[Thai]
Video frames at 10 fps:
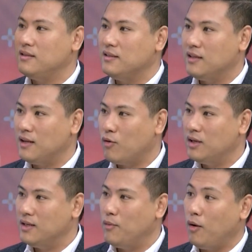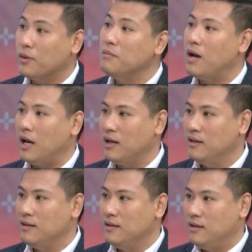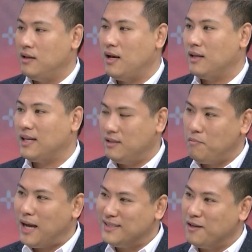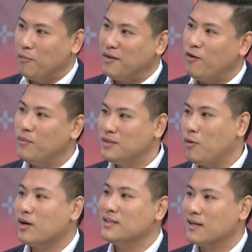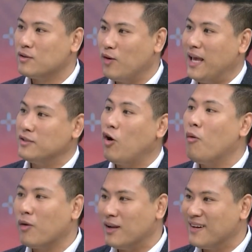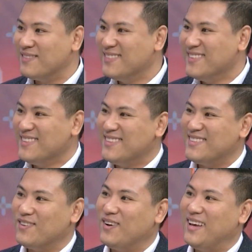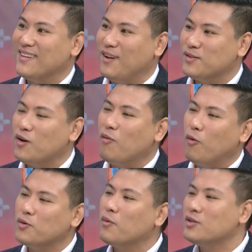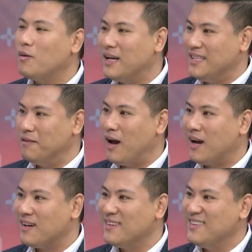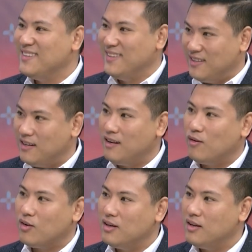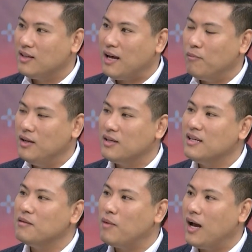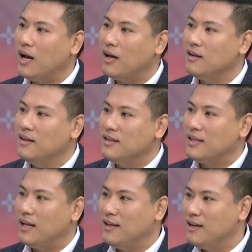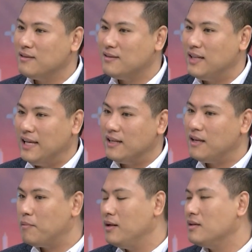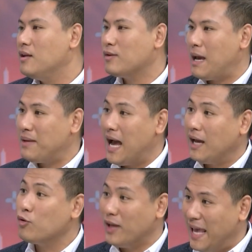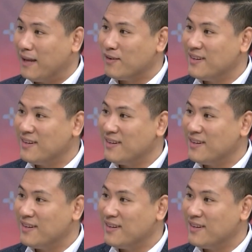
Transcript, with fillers: จริง ๆ เราก็เลยเดเวล็อปขึ้นมาครับแต่ที่มาจริงของแพลตฟอร์มนี้จะบอกเกิดจากตัวเองชอบก่อนนะอ๋อจริงเหรอตัวเองเราชอบผมชอบคนชอบไอทีมากแล้วเราก็เลยทำเรื่องนี้ขึ้นมา แต่เรื่องลีดเนี่ยเป็นเรื่องที่เราแก้ปัญหาให้ตัวเอง